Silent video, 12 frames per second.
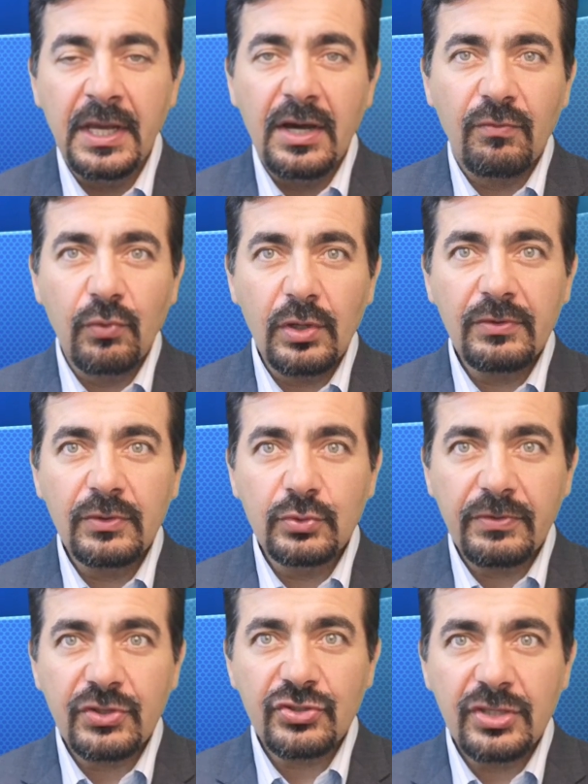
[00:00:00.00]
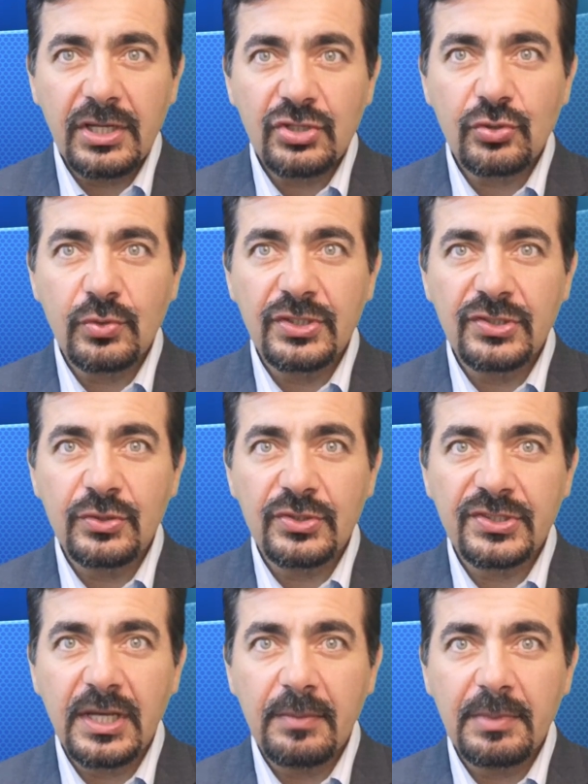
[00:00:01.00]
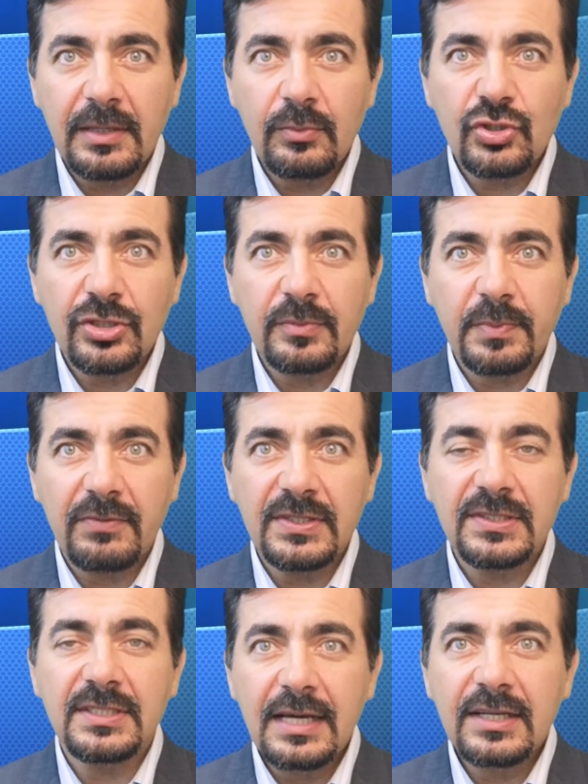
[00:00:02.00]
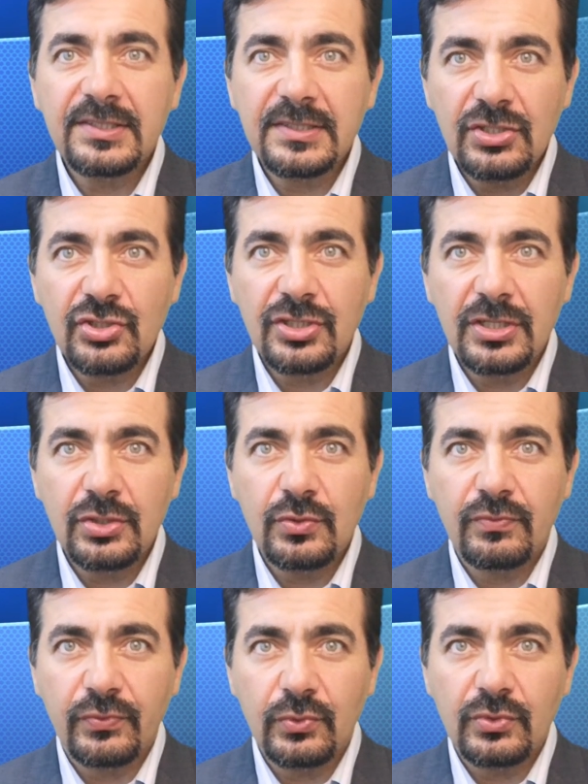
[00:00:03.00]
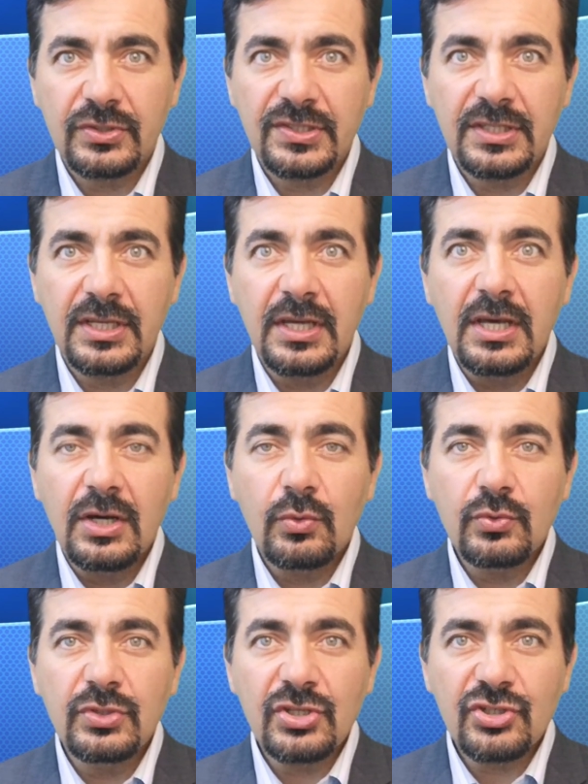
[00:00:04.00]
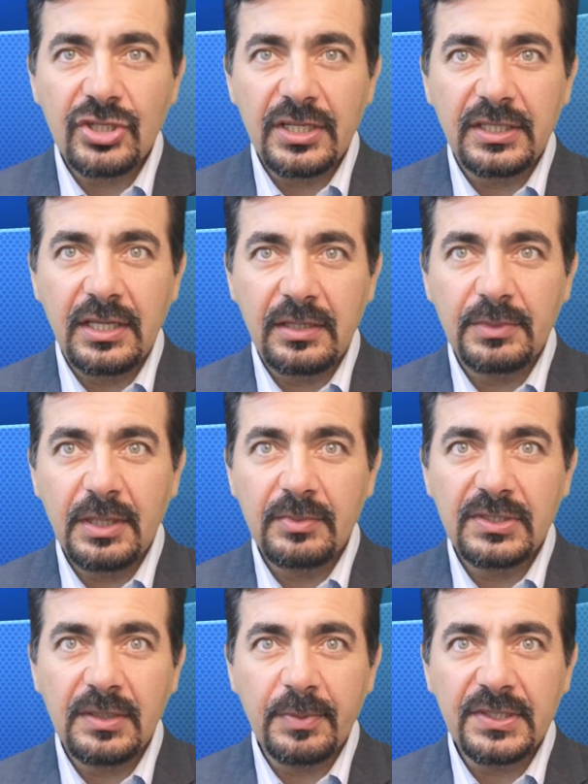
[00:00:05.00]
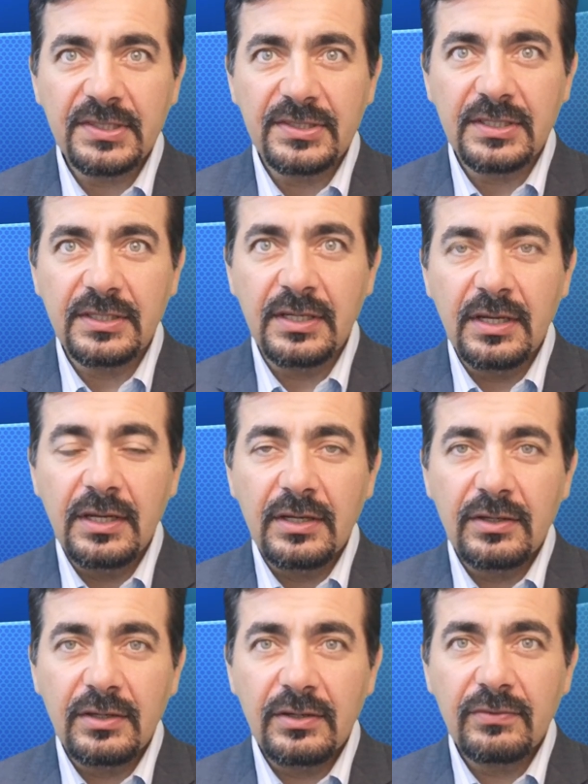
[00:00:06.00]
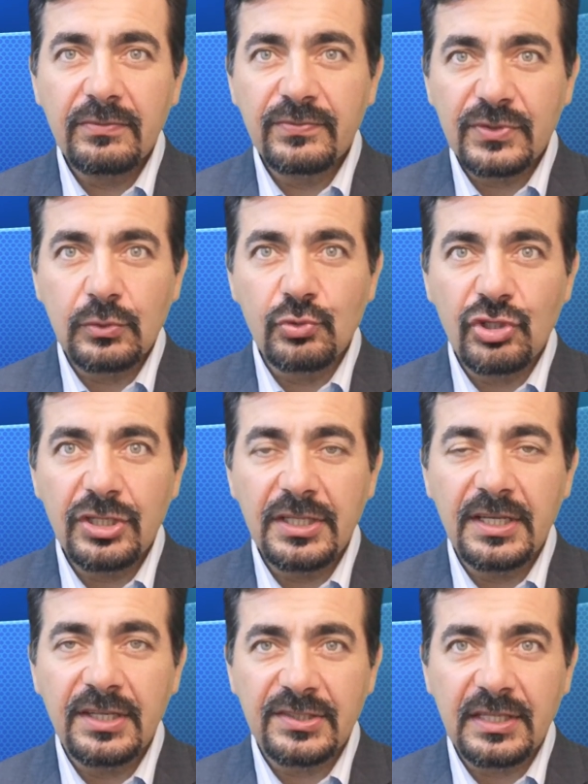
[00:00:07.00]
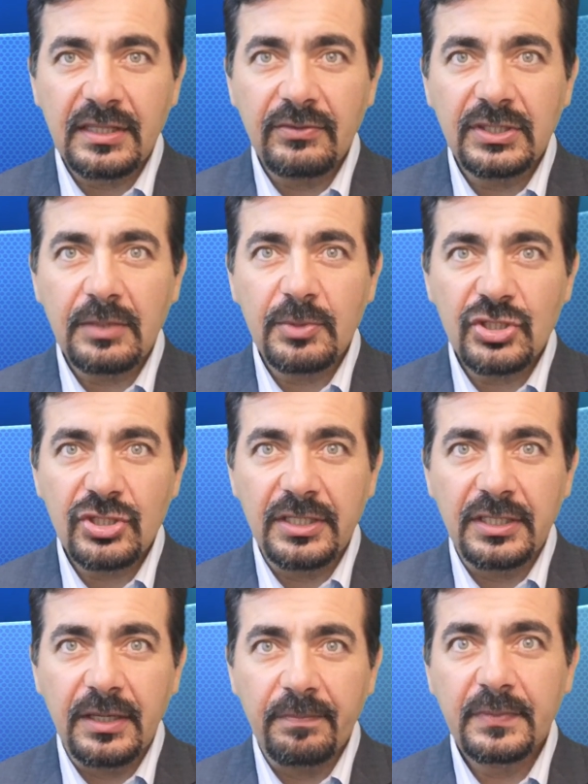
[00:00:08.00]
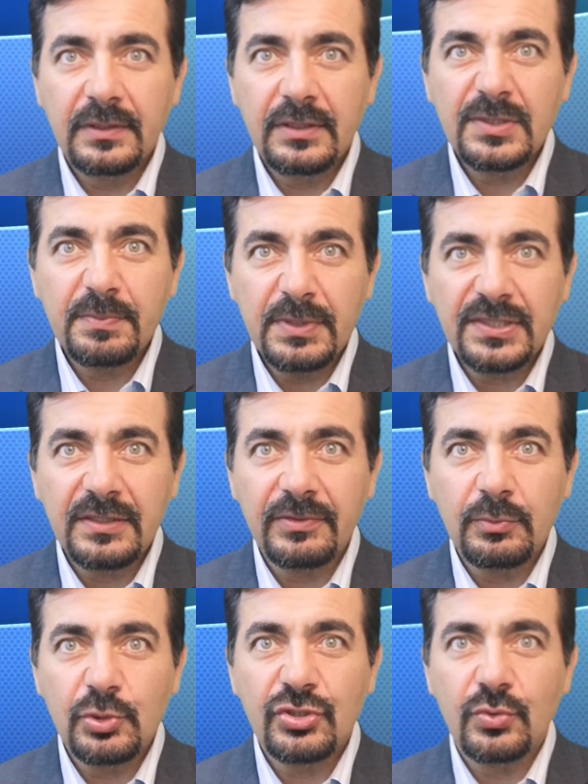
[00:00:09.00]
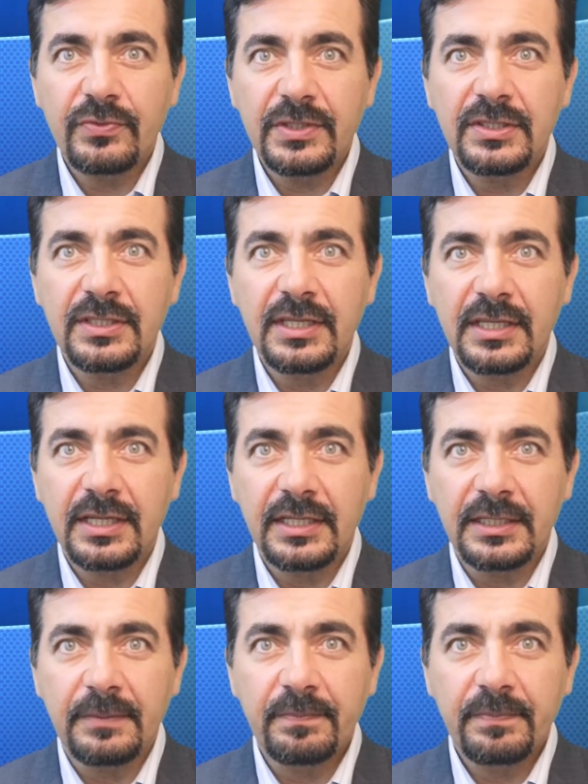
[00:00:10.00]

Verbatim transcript: Volvo утверждает, что износ кабеля может привести к снижению функции удержания ремня безопасности э, в случае экстренного торможения. Список вы можете увидеть на экране.